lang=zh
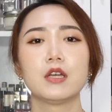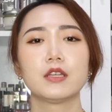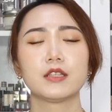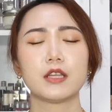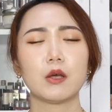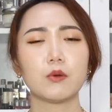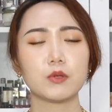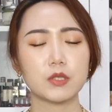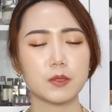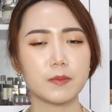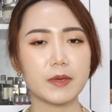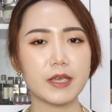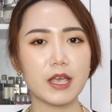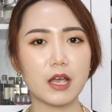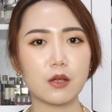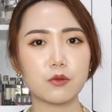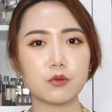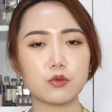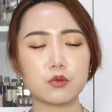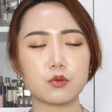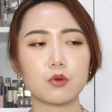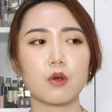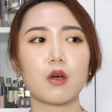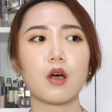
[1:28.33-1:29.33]
那我这边要
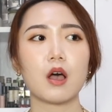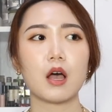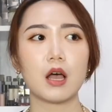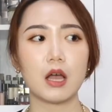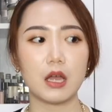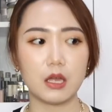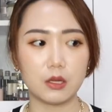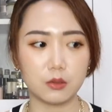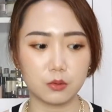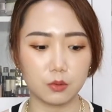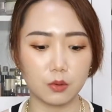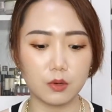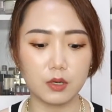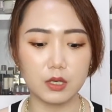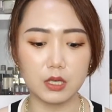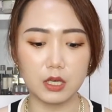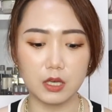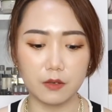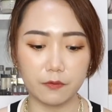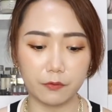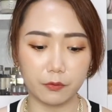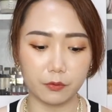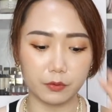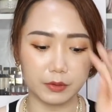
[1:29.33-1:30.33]
说很多
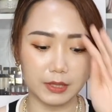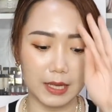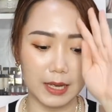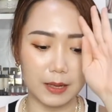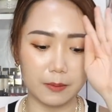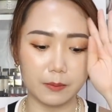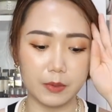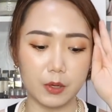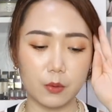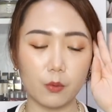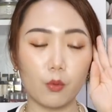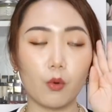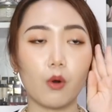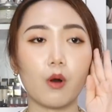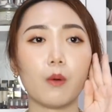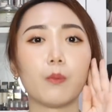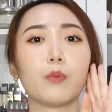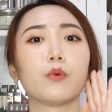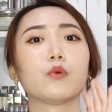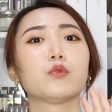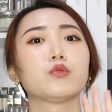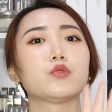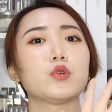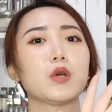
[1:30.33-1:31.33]
衣服单品，我
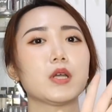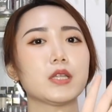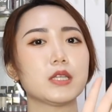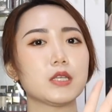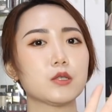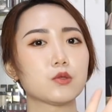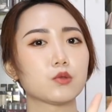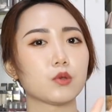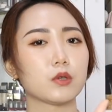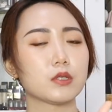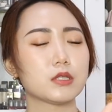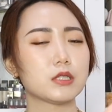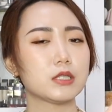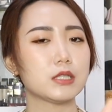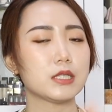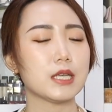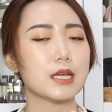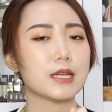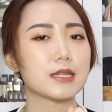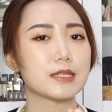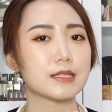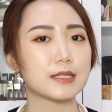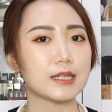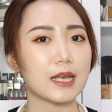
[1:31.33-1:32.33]
不确定说
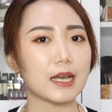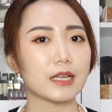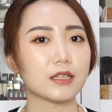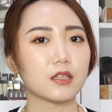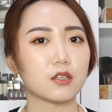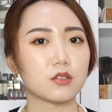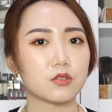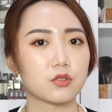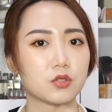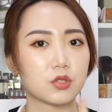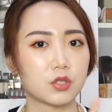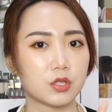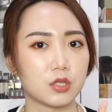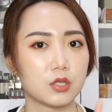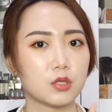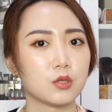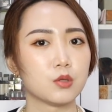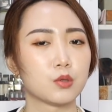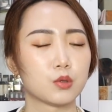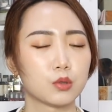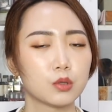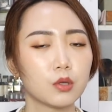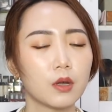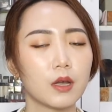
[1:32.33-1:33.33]
现在的
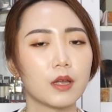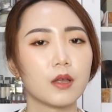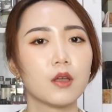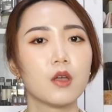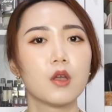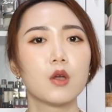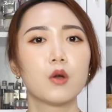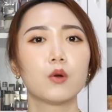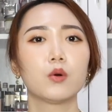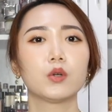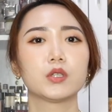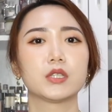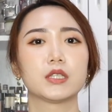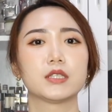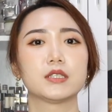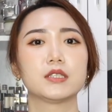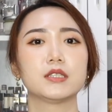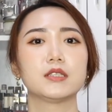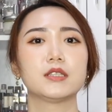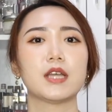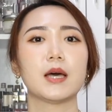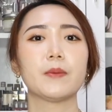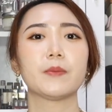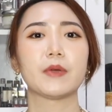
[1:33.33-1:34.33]
尺寸或者
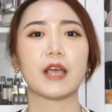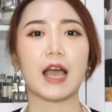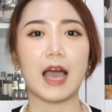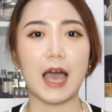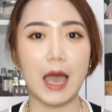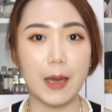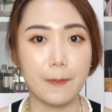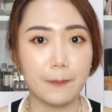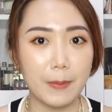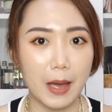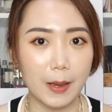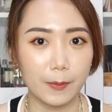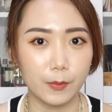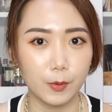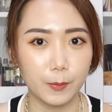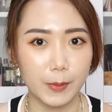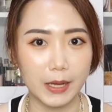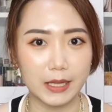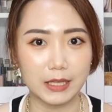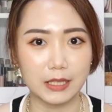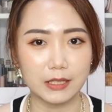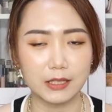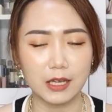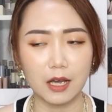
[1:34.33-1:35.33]
是单品还买不
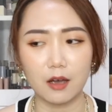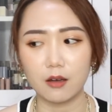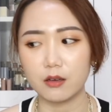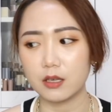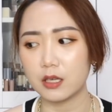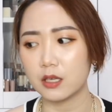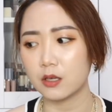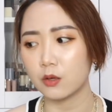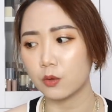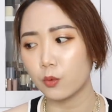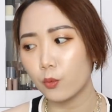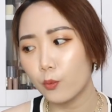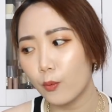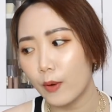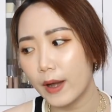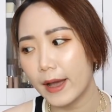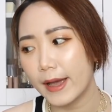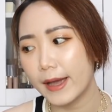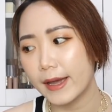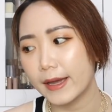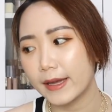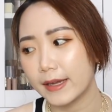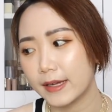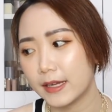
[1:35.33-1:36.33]
买得到，因
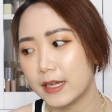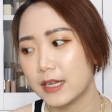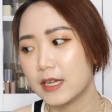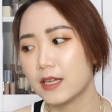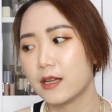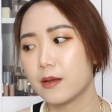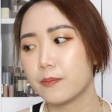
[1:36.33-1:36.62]
为。